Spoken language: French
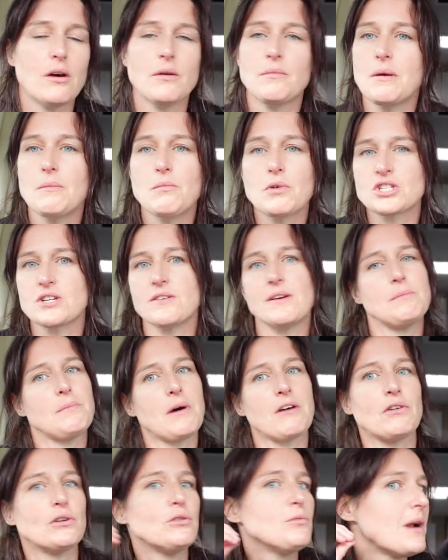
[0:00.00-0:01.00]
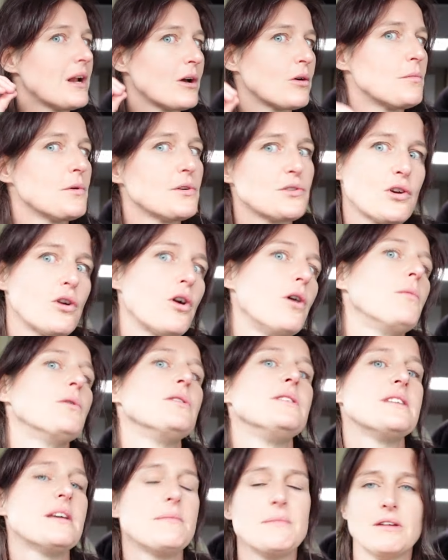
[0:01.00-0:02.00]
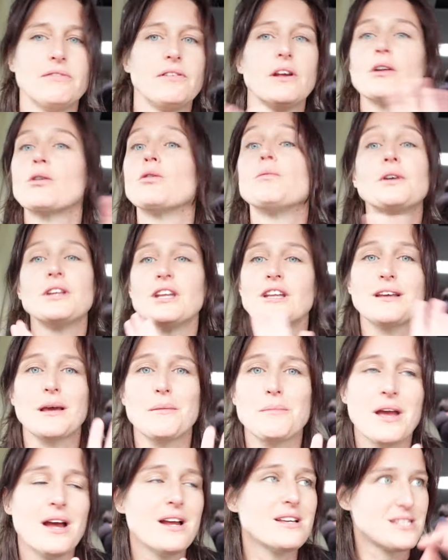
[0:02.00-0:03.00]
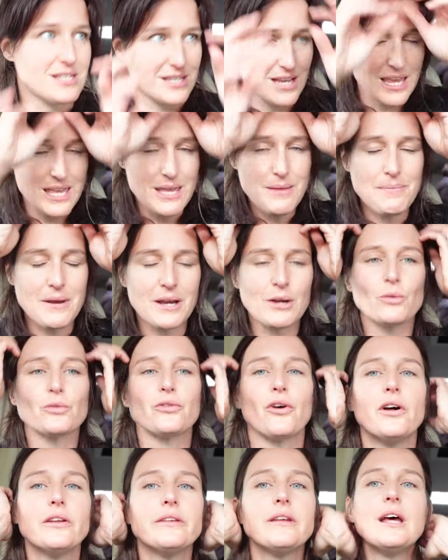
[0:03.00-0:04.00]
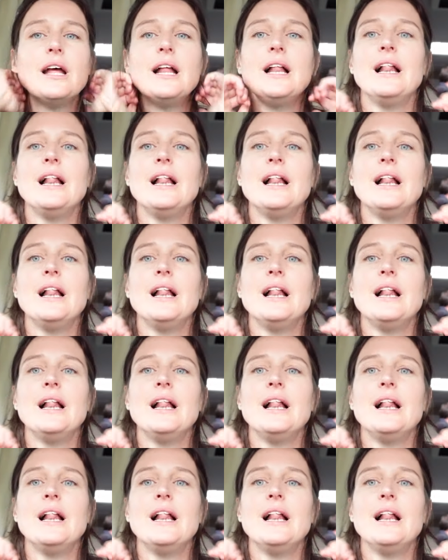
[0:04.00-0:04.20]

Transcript: Euh, même moi, j'avais parfois du mal à comprendre ce que le robot disait, mais les filles, elles comprenaient très bien. Elles étaient hyper contentes.